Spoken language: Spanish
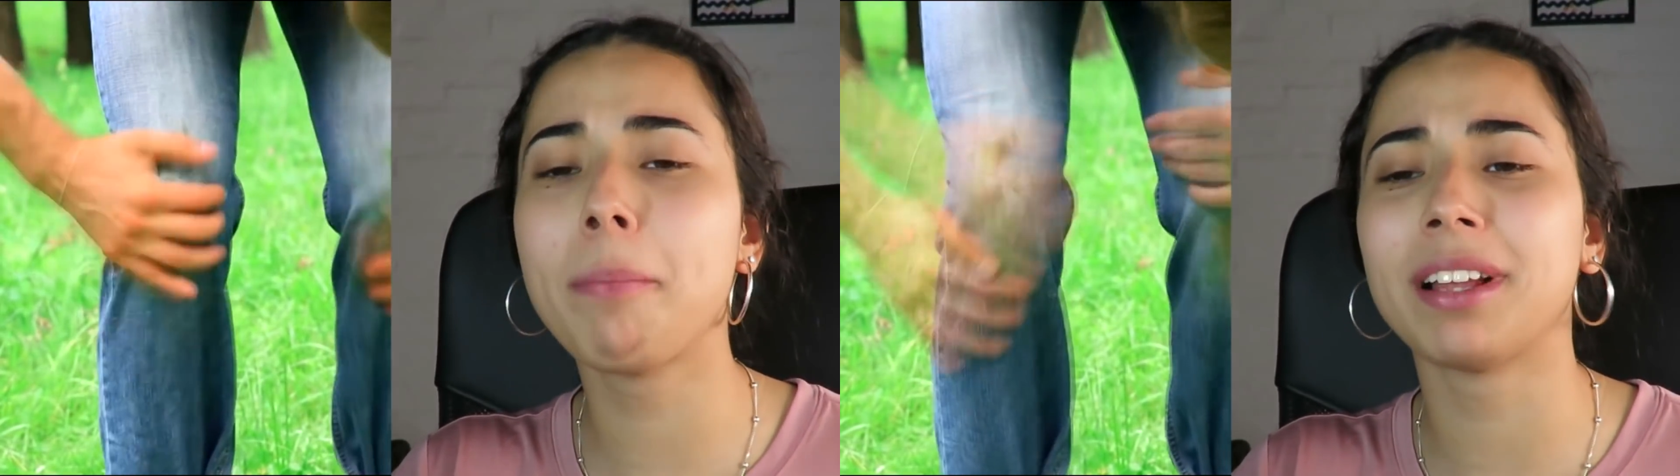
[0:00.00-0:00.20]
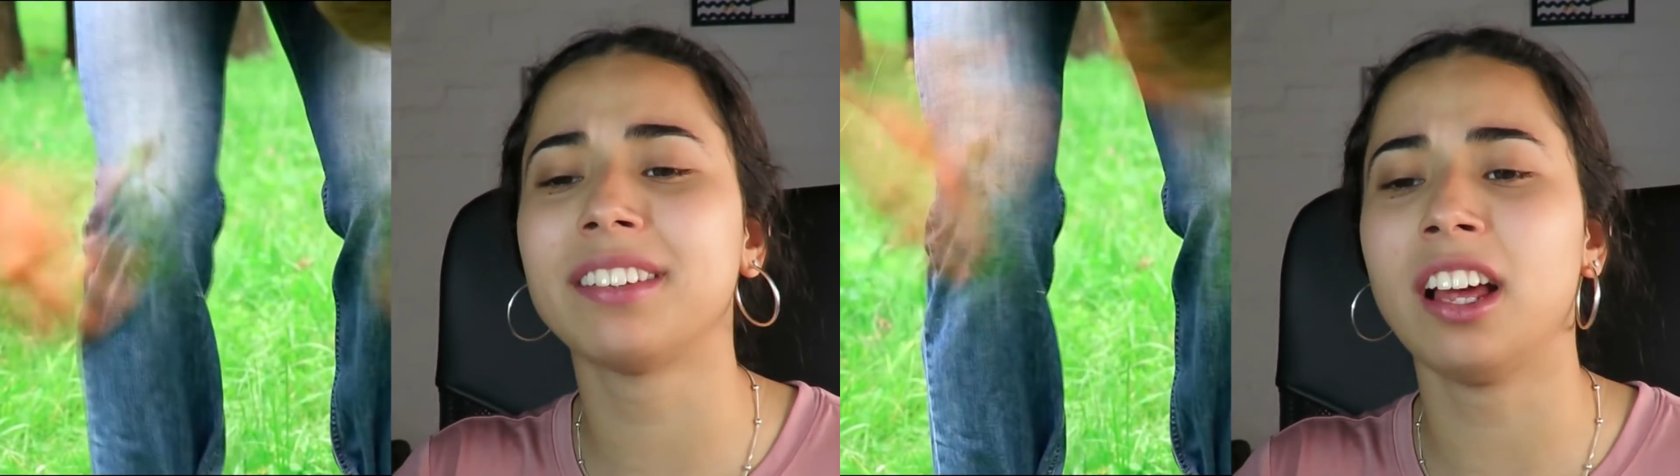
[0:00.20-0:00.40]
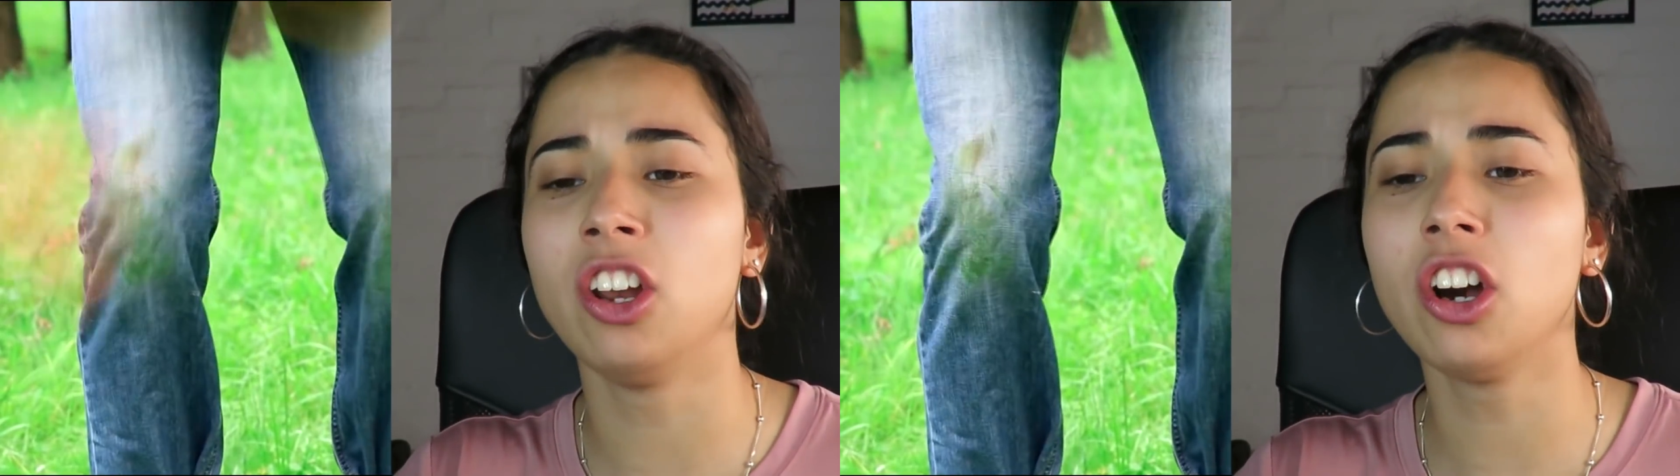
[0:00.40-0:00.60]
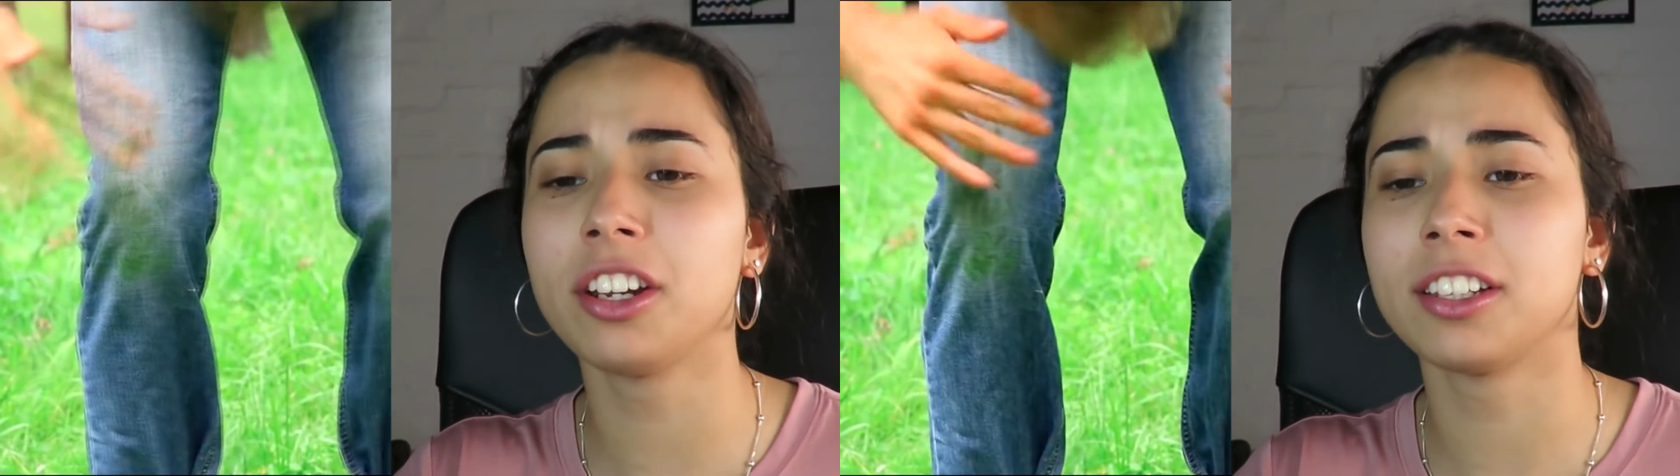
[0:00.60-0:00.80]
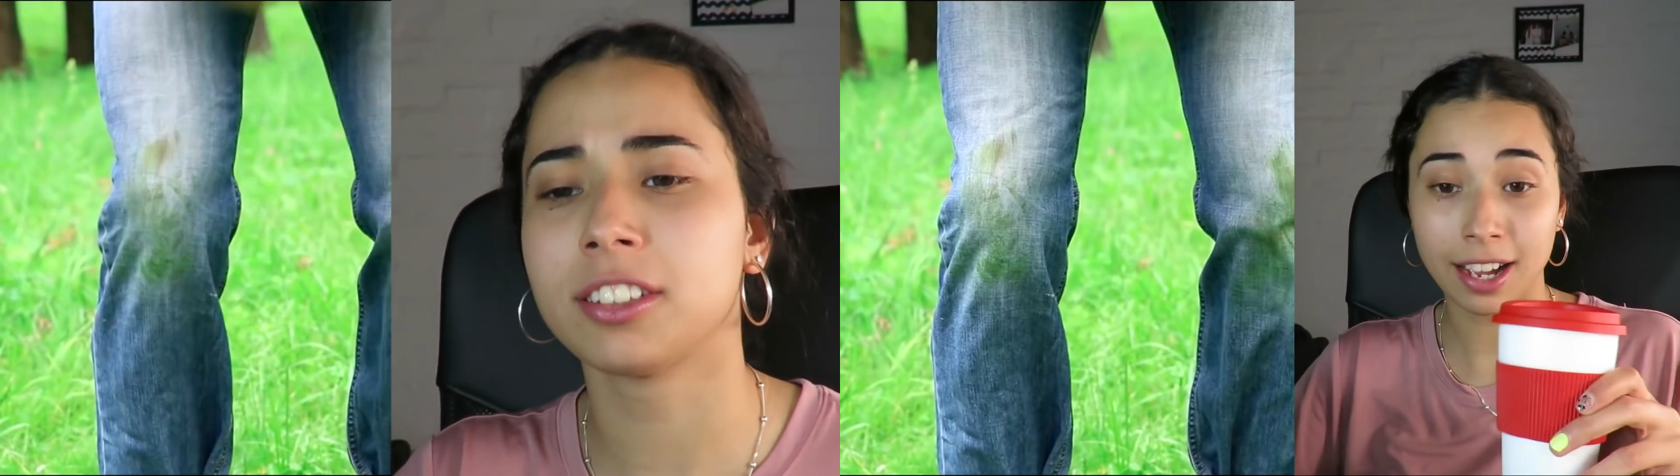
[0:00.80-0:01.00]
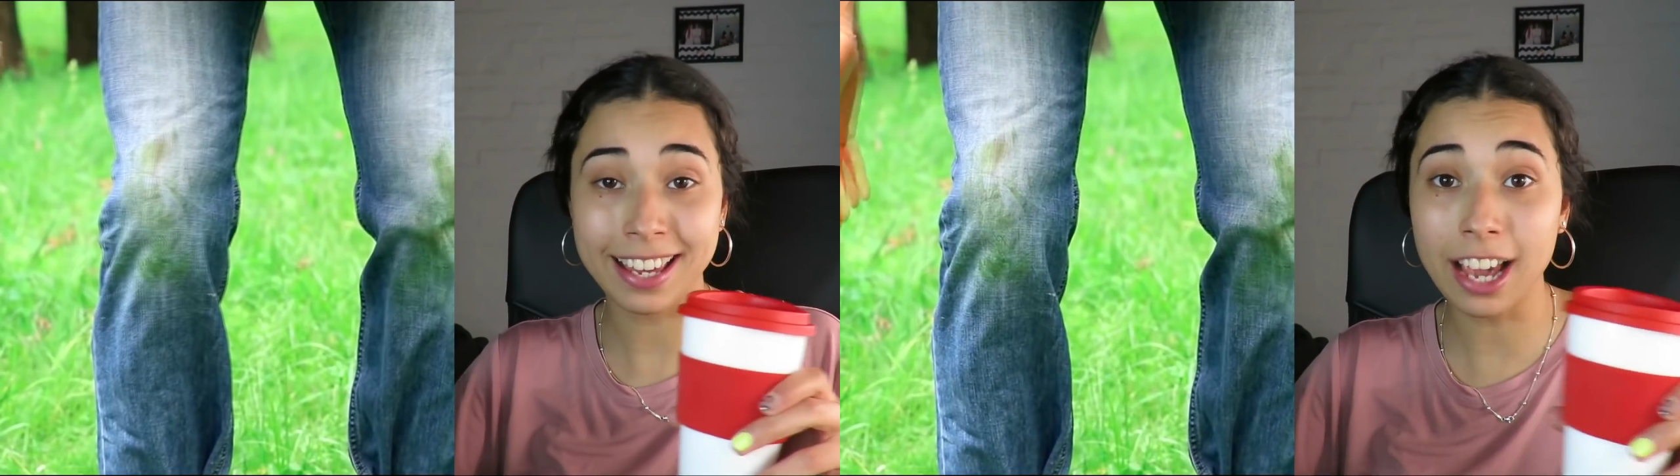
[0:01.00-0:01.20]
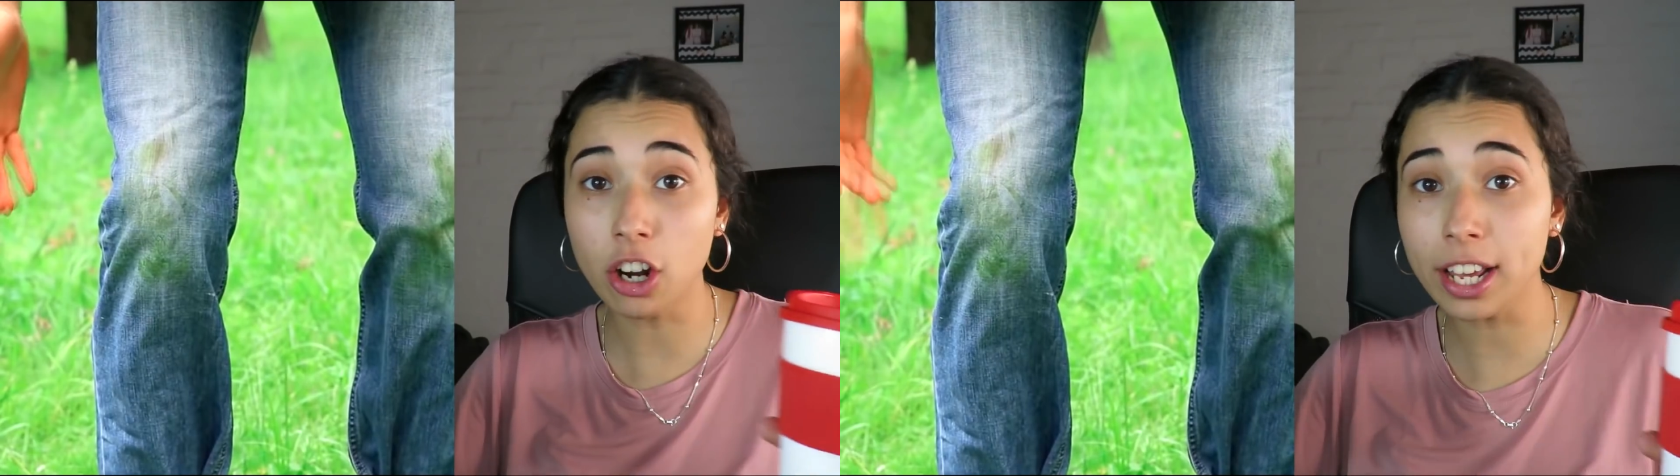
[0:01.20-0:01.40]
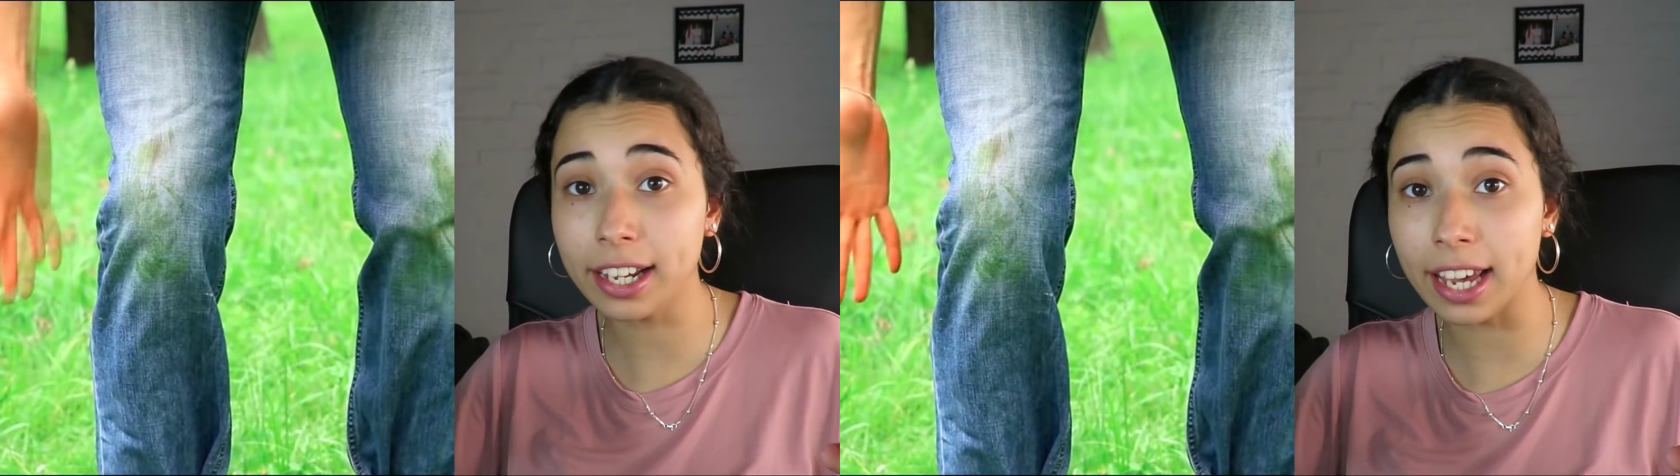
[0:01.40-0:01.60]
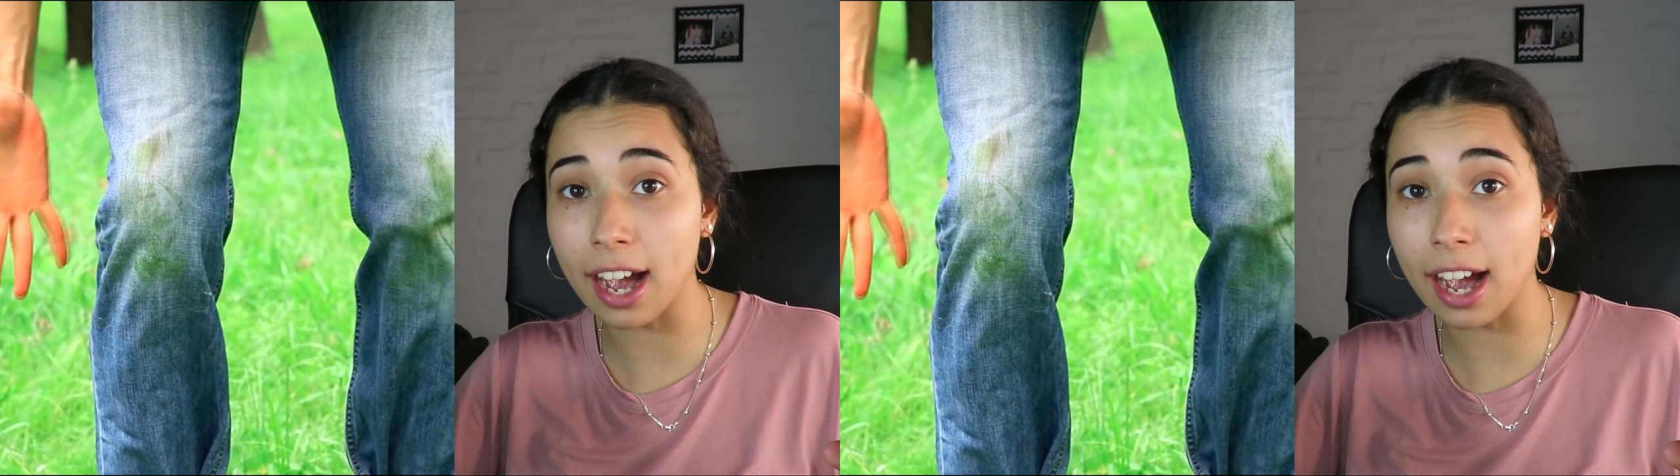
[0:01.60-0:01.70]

pantalones. ¿Y ahora qué